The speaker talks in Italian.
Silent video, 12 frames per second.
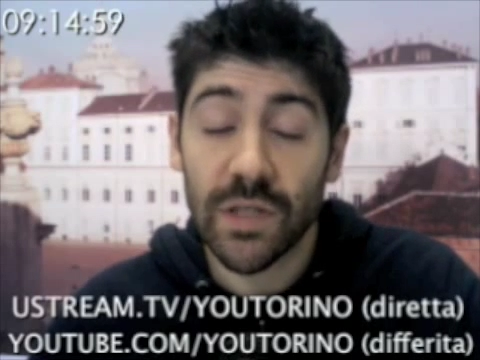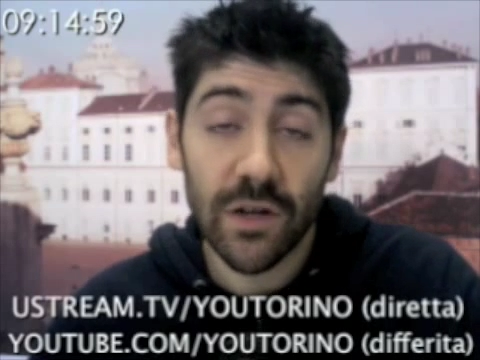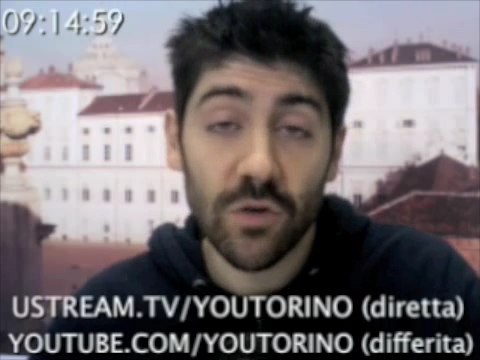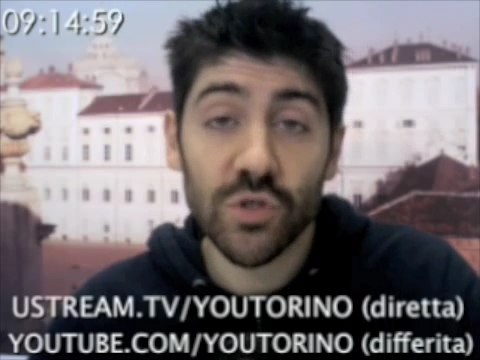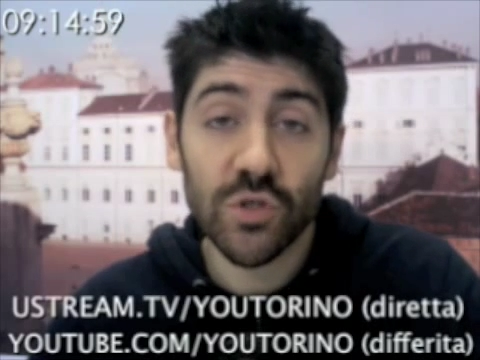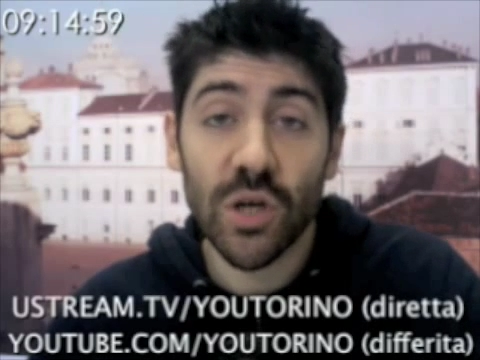
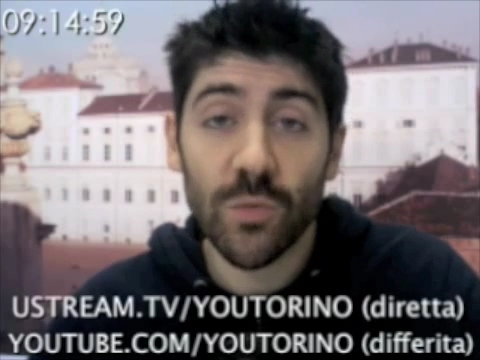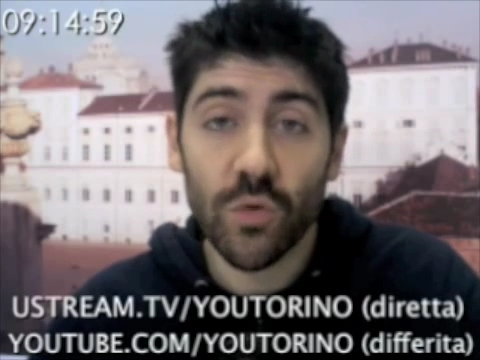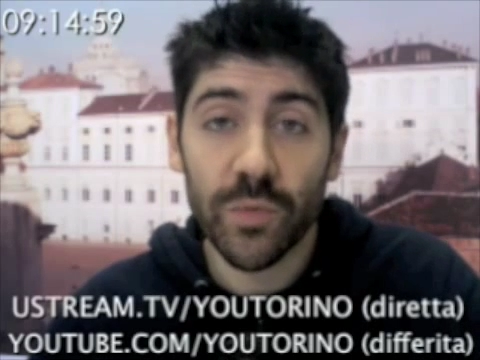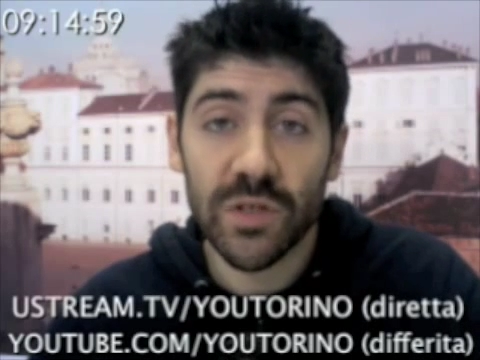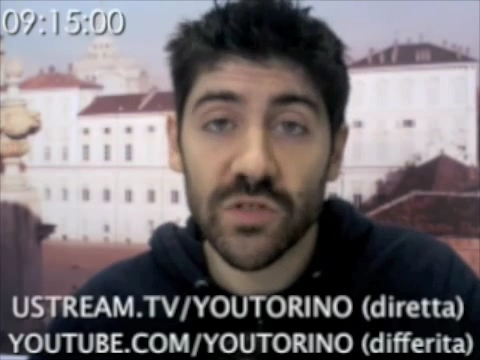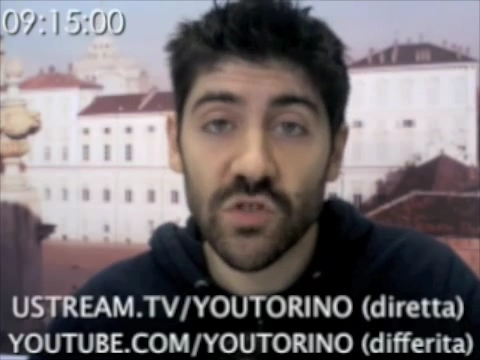Cominciamo
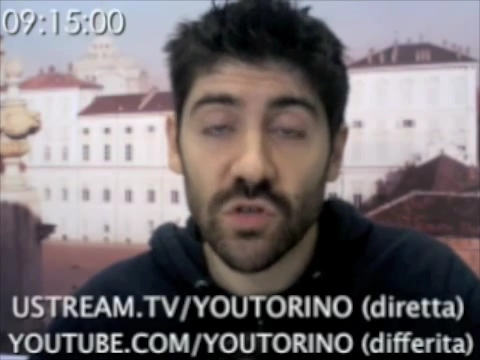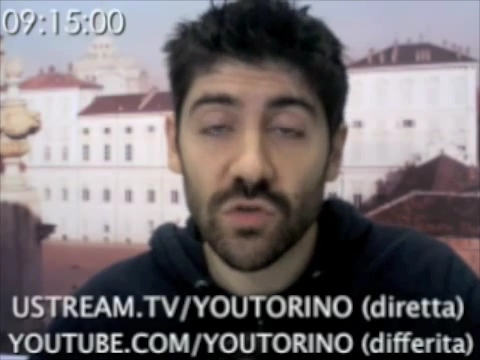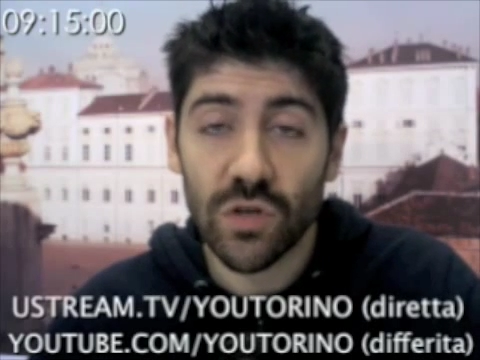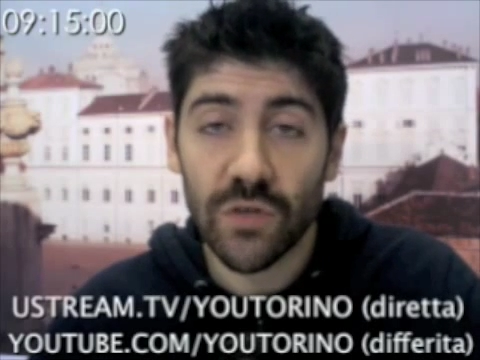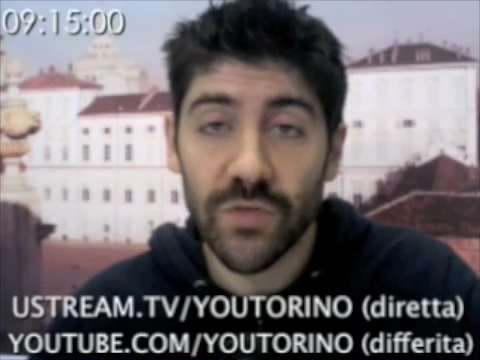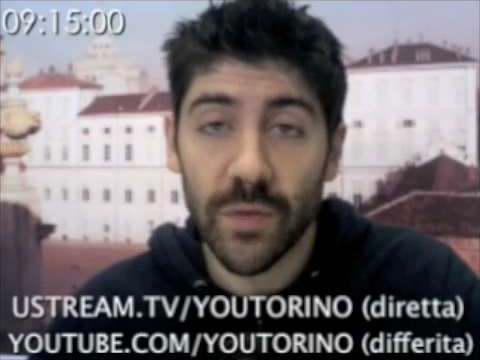come al solito
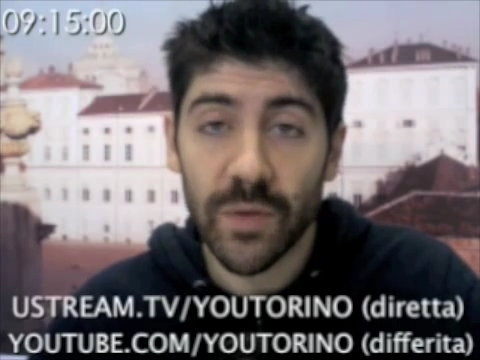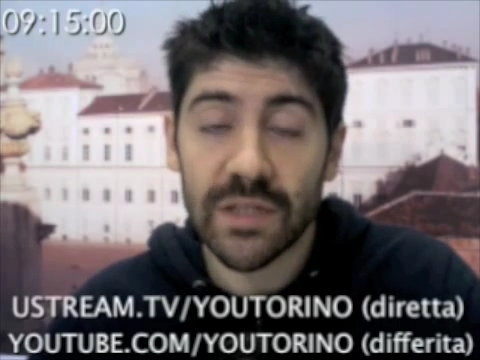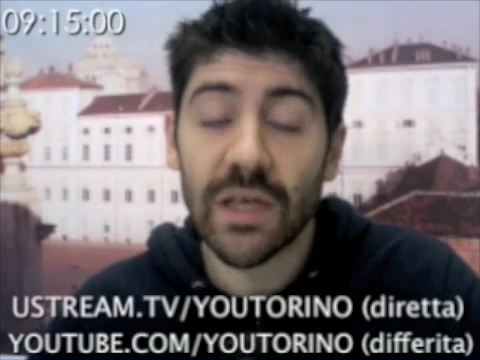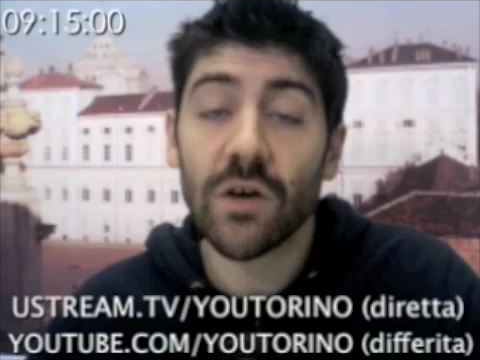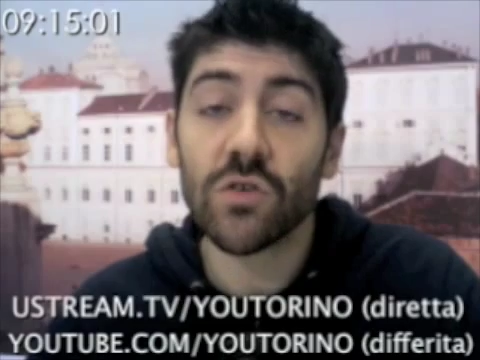con la viabilità,